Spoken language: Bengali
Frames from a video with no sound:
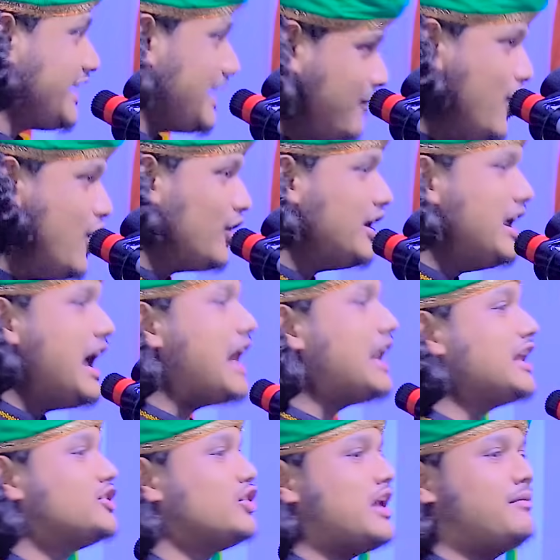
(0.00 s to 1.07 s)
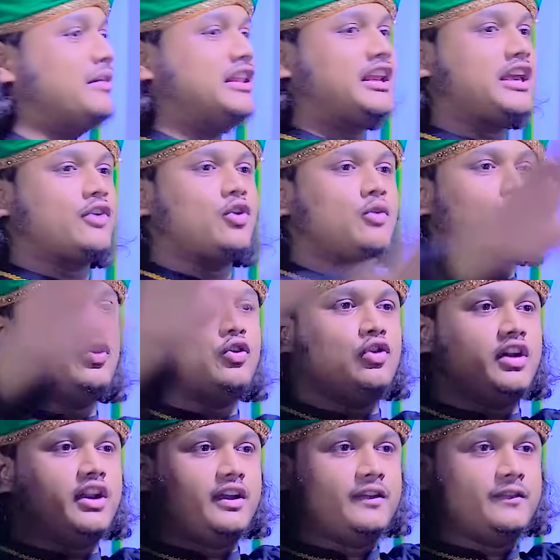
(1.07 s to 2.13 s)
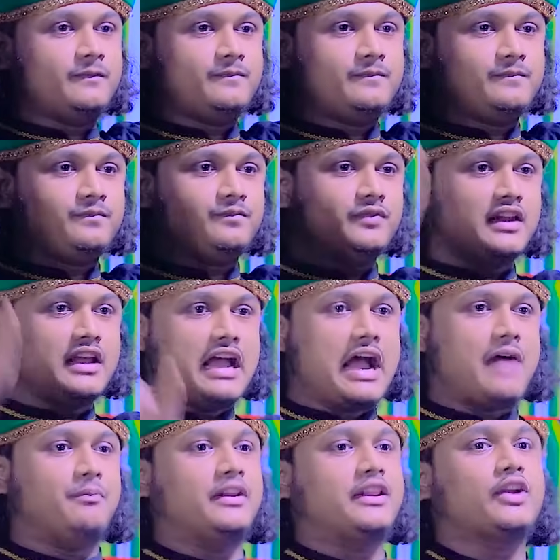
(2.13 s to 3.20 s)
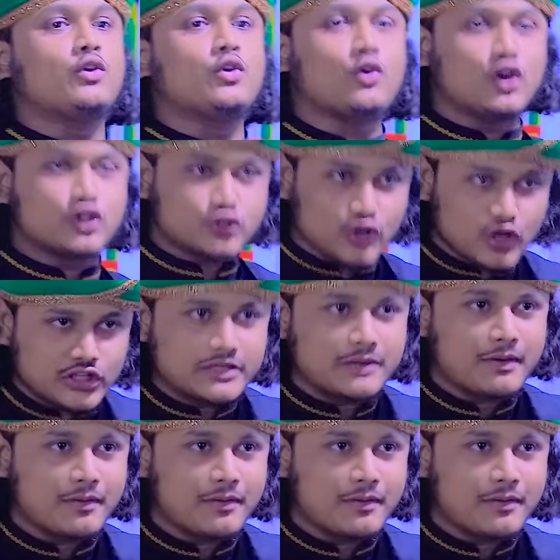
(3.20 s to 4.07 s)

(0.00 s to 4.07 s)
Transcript: কেমন আল্লাহ যেন আমাদেরকে কবুল করে আপনাদের কোনো কষ্ট হচ্ছে